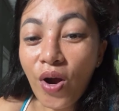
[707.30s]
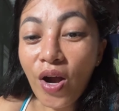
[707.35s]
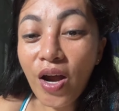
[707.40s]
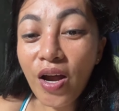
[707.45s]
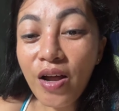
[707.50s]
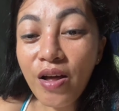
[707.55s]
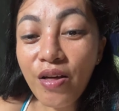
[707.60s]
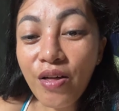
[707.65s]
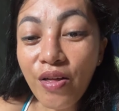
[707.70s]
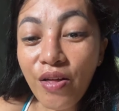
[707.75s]

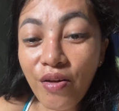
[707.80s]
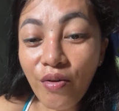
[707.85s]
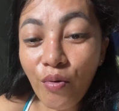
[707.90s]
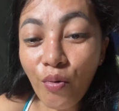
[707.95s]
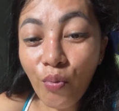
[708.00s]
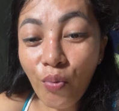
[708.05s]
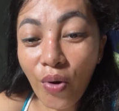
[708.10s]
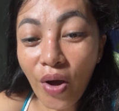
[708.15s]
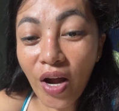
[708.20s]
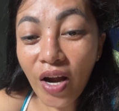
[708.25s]
where
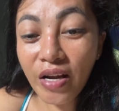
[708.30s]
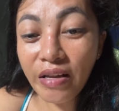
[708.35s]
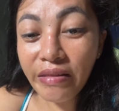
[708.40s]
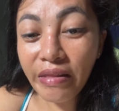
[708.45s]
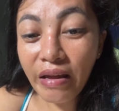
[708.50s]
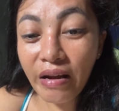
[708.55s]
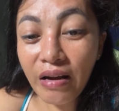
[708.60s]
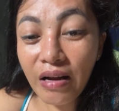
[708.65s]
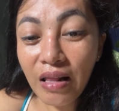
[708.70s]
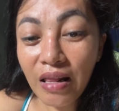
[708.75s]

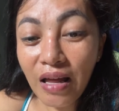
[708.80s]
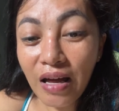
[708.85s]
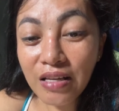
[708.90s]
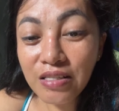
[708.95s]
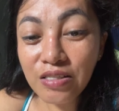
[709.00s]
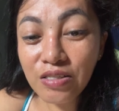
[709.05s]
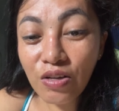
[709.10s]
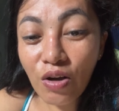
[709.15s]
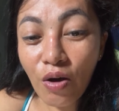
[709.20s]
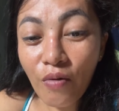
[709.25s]
where there
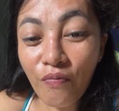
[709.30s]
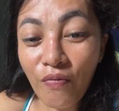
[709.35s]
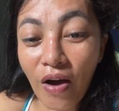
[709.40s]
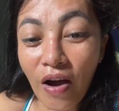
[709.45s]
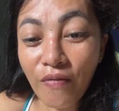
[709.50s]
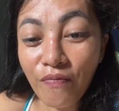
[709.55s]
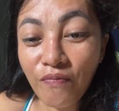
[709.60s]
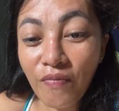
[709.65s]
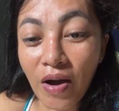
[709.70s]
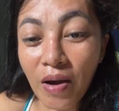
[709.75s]
lots of
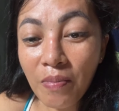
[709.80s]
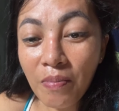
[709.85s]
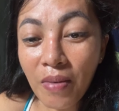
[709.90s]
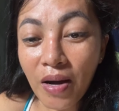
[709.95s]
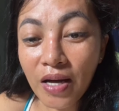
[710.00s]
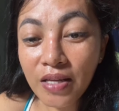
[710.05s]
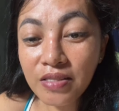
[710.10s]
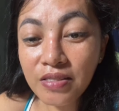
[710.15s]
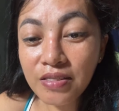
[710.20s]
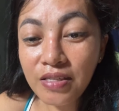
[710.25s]

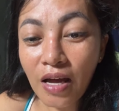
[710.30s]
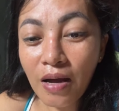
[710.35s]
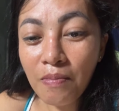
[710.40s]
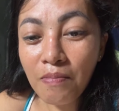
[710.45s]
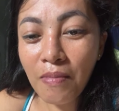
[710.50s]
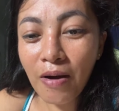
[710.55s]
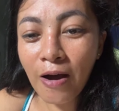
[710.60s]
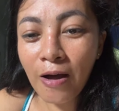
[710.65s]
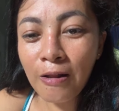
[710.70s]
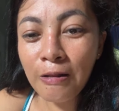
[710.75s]
apam at
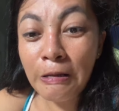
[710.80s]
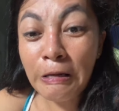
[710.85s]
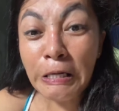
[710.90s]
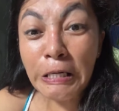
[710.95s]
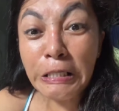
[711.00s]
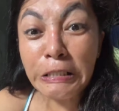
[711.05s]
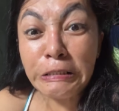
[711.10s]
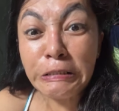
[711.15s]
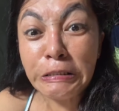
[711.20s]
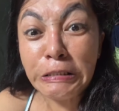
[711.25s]
samal?
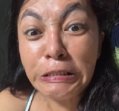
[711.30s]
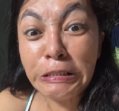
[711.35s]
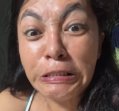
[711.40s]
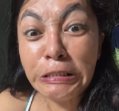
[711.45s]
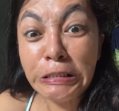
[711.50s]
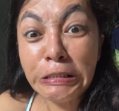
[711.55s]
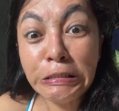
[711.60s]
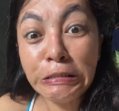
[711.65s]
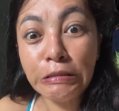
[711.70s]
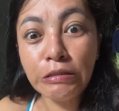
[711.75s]
There's no!
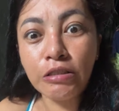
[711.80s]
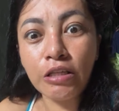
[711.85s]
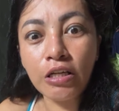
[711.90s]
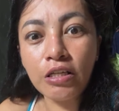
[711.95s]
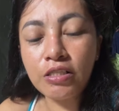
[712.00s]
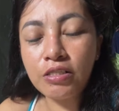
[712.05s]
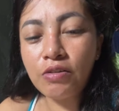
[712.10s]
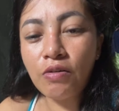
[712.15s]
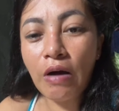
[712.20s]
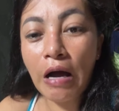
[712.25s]

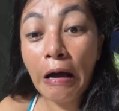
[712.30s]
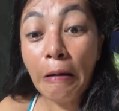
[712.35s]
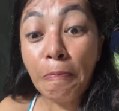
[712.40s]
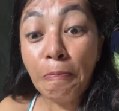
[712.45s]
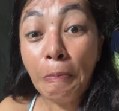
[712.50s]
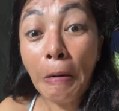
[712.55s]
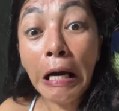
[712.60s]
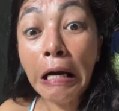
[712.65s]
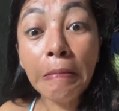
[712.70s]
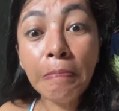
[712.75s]
There's no
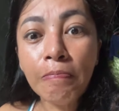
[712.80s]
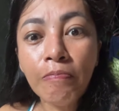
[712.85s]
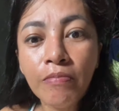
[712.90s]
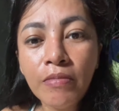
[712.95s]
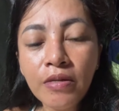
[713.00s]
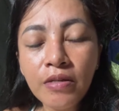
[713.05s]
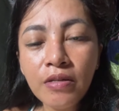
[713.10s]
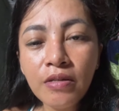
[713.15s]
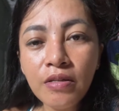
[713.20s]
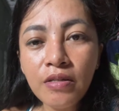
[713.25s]

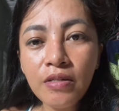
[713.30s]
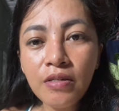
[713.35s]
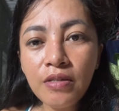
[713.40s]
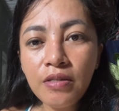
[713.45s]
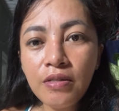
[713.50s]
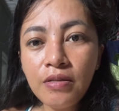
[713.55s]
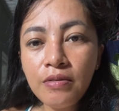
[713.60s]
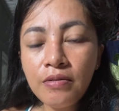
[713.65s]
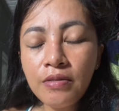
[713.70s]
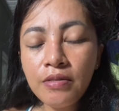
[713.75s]
apam!
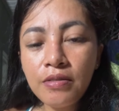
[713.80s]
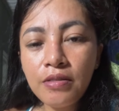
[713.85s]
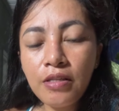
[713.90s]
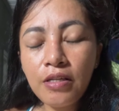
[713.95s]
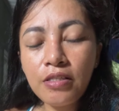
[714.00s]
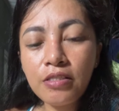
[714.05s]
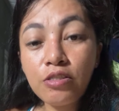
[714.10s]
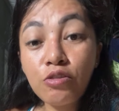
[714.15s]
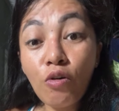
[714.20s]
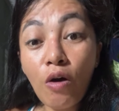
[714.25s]

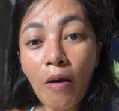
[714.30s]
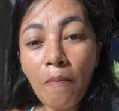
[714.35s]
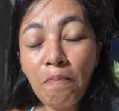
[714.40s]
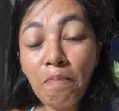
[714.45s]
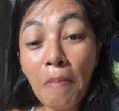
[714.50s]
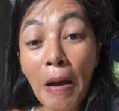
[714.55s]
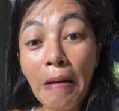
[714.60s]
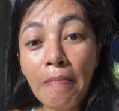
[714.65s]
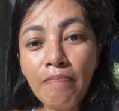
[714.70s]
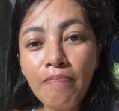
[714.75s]
There's no
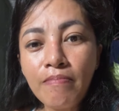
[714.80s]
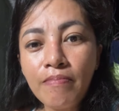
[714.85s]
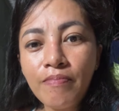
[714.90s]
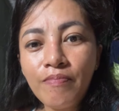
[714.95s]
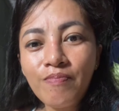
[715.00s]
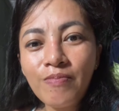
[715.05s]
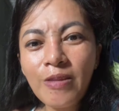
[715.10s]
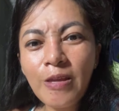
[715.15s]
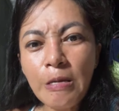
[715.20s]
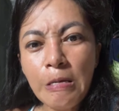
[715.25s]

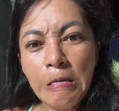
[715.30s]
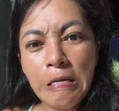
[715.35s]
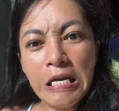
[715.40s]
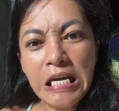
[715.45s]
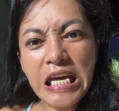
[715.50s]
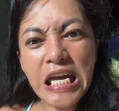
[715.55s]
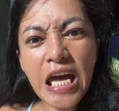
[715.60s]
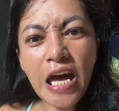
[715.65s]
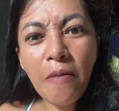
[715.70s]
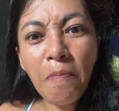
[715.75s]
apam.
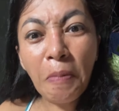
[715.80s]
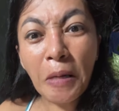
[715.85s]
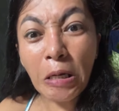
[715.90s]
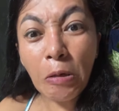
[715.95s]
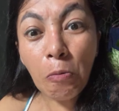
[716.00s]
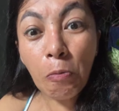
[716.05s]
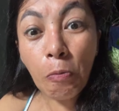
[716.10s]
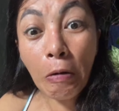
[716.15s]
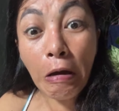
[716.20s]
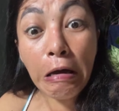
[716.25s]

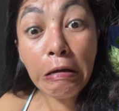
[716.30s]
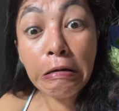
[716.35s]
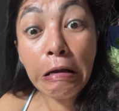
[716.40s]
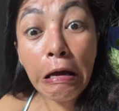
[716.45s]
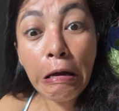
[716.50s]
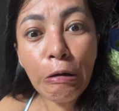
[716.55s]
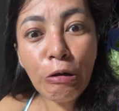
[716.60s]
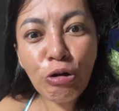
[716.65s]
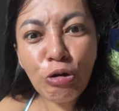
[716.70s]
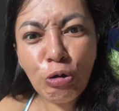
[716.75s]
Everywhere
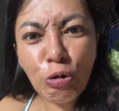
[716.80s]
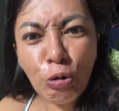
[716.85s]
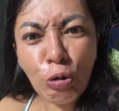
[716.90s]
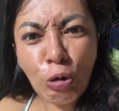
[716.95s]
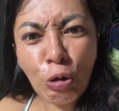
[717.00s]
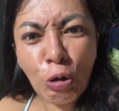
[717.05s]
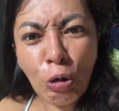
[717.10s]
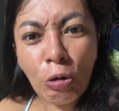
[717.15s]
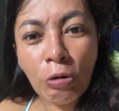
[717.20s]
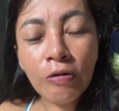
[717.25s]
I
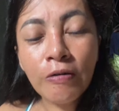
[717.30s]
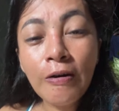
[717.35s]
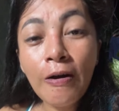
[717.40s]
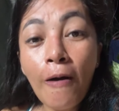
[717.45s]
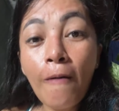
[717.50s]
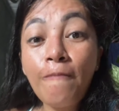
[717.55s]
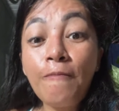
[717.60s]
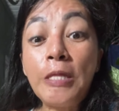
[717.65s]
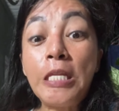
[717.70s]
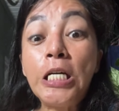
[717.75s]
go,
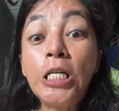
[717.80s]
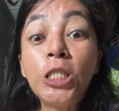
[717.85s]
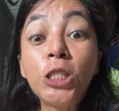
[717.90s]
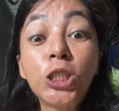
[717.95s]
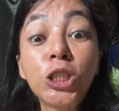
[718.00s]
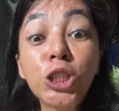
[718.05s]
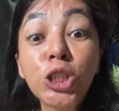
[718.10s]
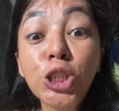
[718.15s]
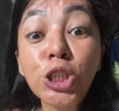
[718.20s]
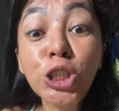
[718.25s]

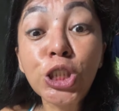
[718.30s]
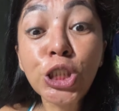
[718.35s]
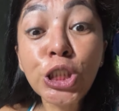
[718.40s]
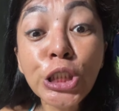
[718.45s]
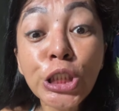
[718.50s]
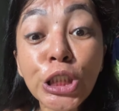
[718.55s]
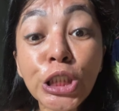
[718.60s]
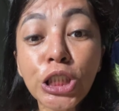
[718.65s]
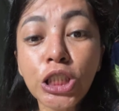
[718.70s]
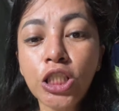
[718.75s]
there's no,
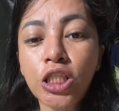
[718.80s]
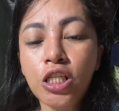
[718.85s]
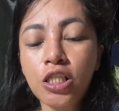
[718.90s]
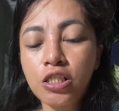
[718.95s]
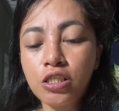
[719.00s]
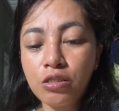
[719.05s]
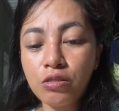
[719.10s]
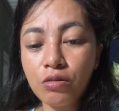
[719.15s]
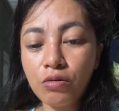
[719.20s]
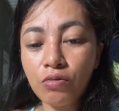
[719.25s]

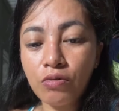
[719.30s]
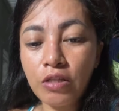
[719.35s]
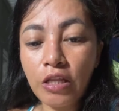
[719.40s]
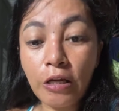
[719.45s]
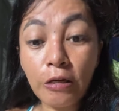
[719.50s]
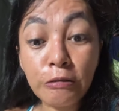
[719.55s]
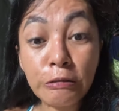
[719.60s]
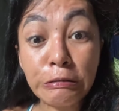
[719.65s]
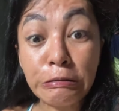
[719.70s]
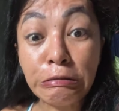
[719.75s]
there's no,
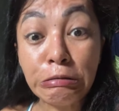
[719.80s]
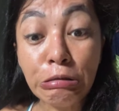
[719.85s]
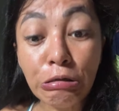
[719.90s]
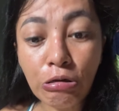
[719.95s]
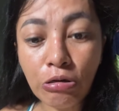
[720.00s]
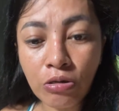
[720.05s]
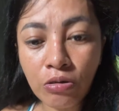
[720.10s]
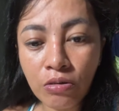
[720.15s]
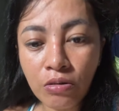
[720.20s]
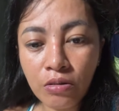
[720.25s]
there's
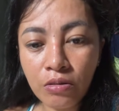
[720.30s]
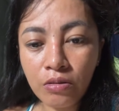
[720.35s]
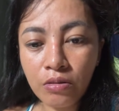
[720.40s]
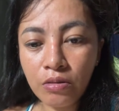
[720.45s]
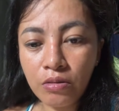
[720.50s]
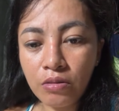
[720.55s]
no.